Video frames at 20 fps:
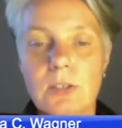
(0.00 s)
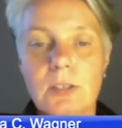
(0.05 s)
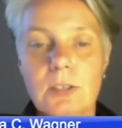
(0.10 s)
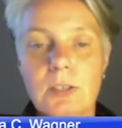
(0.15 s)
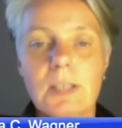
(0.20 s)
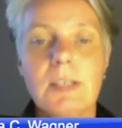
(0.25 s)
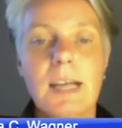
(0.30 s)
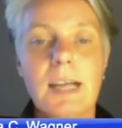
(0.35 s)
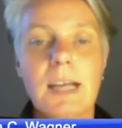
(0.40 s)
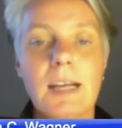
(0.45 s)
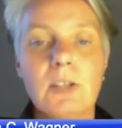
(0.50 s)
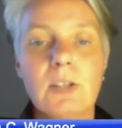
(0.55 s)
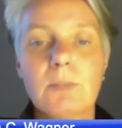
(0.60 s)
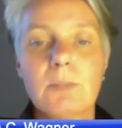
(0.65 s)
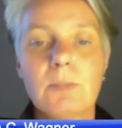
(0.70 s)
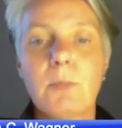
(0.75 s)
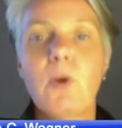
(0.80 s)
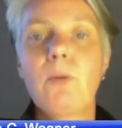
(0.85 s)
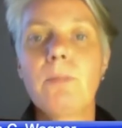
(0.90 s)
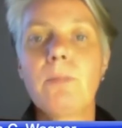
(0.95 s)
den
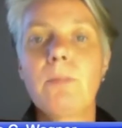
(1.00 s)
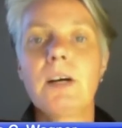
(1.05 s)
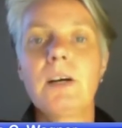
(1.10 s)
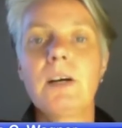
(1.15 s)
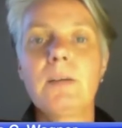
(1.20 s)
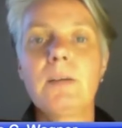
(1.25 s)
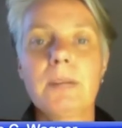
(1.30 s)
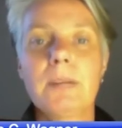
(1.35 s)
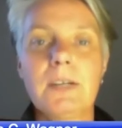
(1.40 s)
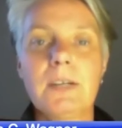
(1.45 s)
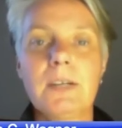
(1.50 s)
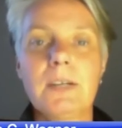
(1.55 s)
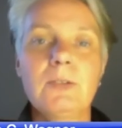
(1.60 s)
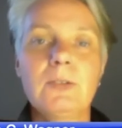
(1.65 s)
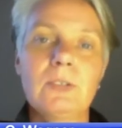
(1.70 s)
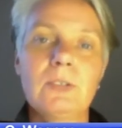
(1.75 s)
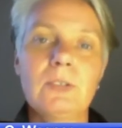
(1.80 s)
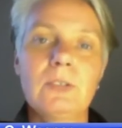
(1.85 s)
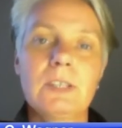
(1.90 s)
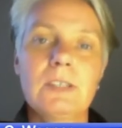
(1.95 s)
Hangout-Probenraum bei
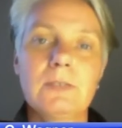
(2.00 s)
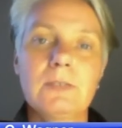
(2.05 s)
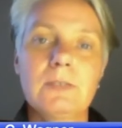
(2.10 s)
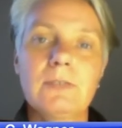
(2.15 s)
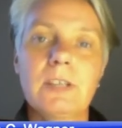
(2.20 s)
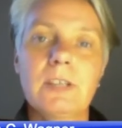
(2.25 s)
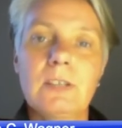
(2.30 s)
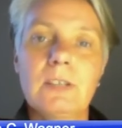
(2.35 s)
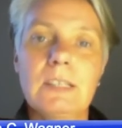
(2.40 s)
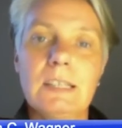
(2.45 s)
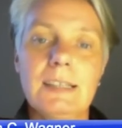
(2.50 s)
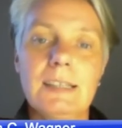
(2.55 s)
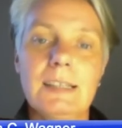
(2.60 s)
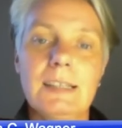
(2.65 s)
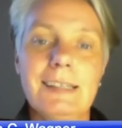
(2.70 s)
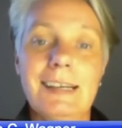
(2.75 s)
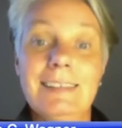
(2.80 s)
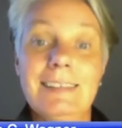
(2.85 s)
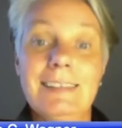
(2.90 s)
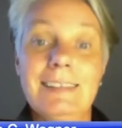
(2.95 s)
UnUni TV hier
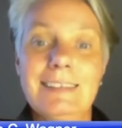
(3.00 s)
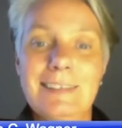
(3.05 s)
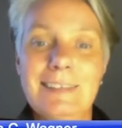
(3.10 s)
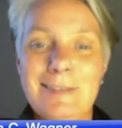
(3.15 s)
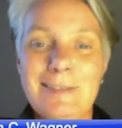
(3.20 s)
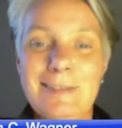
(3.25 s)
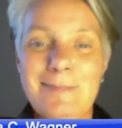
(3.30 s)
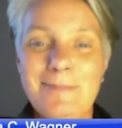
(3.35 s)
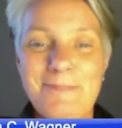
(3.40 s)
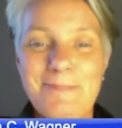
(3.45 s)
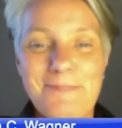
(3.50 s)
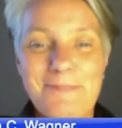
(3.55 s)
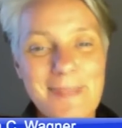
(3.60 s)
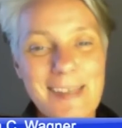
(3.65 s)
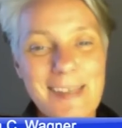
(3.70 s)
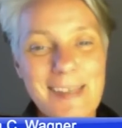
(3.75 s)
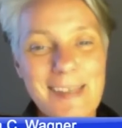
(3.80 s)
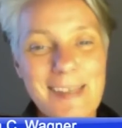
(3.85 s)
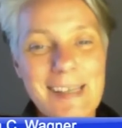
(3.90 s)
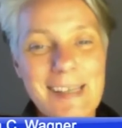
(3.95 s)
leitet.
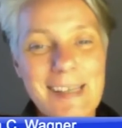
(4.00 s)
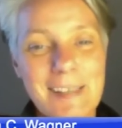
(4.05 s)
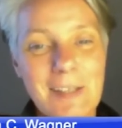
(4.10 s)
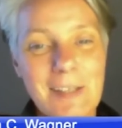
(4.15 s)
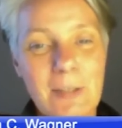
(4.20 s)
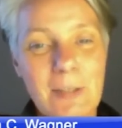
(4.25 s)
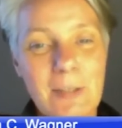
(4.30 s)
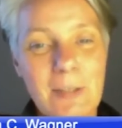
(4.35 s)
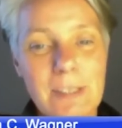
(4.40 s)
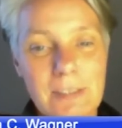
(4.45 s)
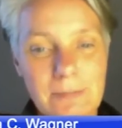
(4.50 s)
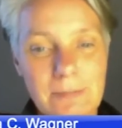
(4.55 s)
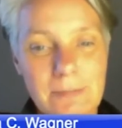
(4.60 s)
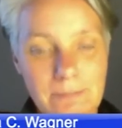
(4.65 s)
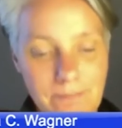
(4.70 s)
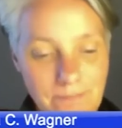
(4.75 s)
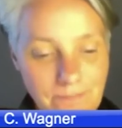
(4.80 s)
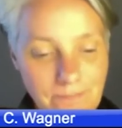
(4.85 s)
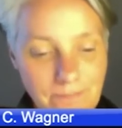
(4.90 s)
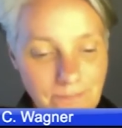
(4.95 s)
Ja, genau. Danke,